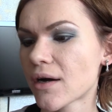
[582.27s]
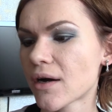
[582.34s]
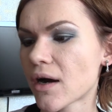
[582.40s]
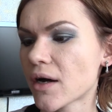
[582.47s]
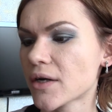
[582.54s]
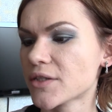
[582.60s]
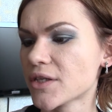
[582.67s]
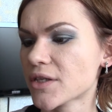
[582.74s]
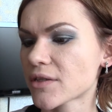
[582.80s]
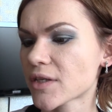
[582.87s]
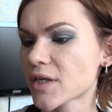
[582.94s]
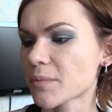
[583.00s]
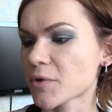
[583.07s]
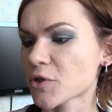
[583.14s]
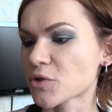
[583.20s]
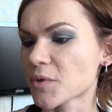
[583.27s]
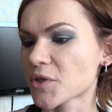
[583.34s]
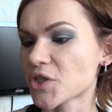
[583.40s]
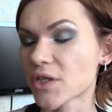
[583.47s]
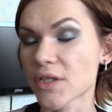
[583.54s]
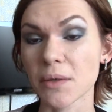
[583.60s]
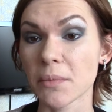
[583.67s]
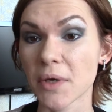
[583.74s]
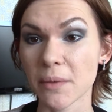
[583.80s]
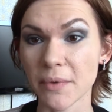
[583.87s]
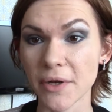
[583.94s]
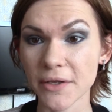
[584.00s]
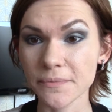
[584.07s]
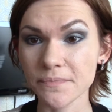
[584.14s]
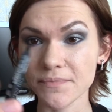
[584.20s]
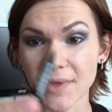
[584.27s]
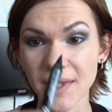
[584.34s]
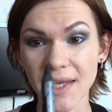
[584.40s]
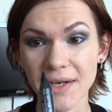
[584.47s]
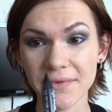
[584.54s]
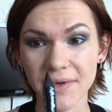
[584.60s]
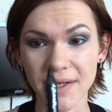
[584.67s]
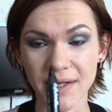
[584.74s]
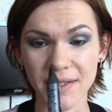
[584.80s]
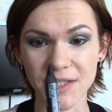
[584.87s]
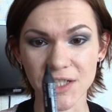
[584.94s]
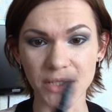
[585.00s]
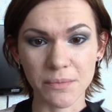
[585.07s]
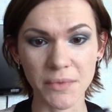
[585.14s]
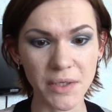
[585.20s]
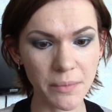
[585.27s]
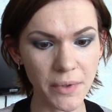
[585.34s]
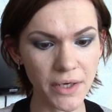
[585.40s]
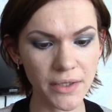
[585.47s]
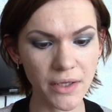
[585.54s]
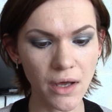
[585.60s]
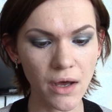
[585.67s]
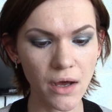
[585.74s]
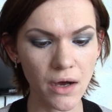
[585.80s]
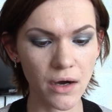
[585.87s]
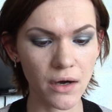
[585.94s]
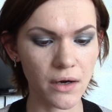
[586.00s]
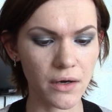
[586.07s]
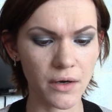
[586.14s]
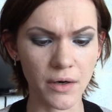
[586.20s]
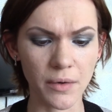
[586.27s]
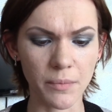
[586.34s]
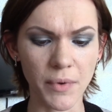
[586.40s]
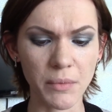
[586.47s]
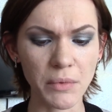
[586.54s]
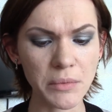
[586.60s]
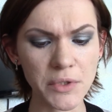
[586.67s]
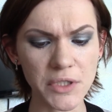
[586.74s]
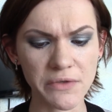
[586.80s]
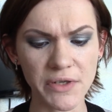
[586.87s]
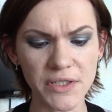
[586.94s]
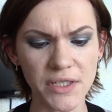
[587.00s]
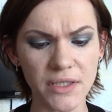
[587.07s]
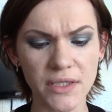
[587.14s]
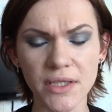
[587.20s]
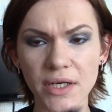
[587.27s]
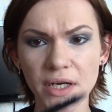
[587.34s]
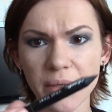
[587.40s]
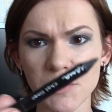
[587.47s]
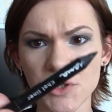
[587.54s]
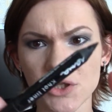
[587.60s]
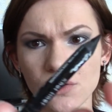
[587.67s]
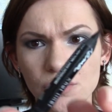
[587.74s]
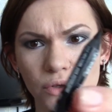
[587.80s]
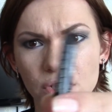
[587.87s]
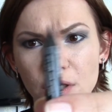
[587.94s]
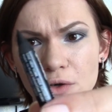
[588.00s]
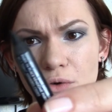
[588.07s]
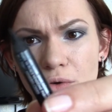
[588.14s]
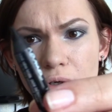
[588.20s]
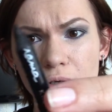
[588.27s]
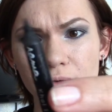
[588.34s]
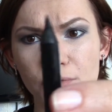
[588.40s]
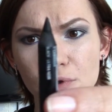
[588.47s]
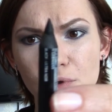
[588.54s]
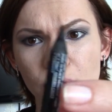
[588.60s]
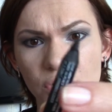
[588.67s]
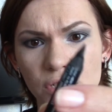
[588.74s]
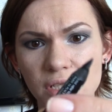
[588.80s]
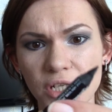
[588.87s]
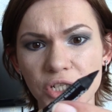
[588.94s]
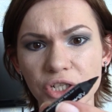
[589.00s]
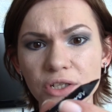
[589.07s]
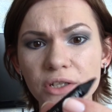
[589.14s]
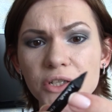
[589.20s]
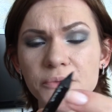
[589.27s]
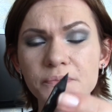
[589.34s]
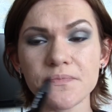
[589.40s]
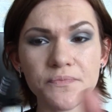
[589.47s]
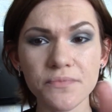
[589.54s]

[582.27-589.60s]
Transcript: А, нет, я прошу прощения, это Maybelline. Гелевый карандаш от Maybelline. А, По-моему, назывался «Драма. Что-то такое». Все уже сточилось.